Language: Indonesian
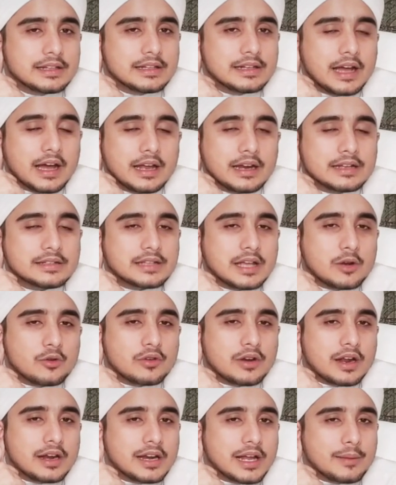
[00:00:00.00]
tidak ada
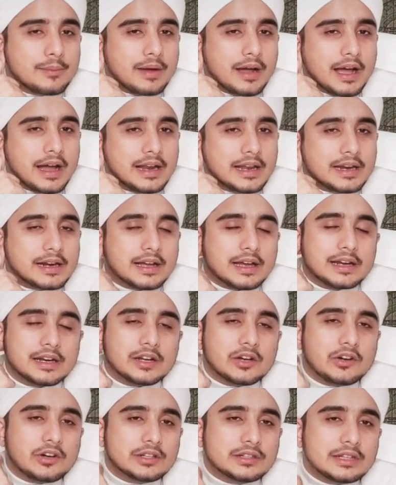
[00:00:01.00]
saluran yang
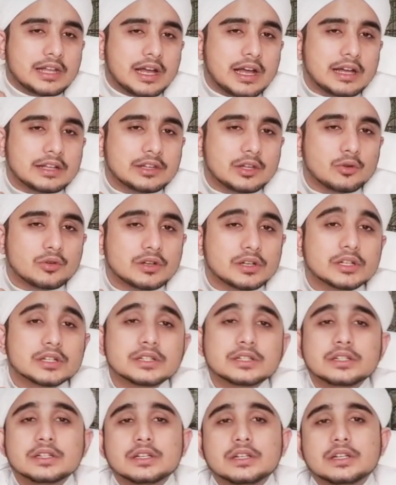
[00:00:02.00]
mengalirkan ke otak atau
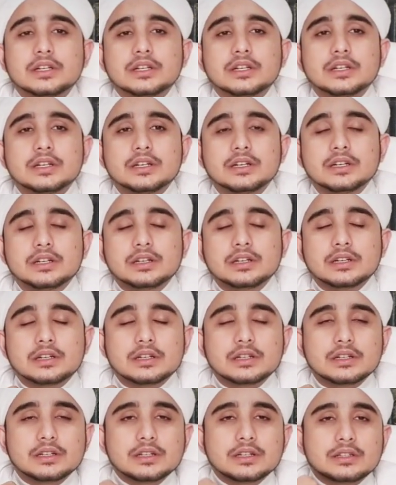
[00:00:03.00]
ke
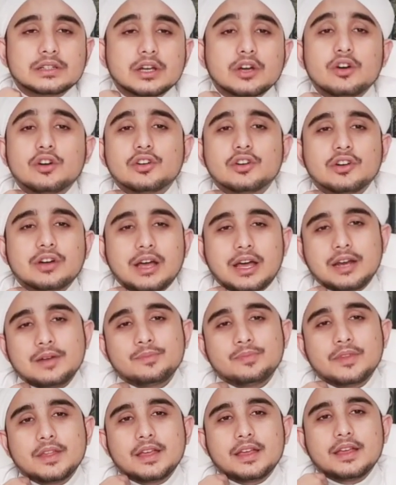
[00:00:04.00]
ke tenggorokan.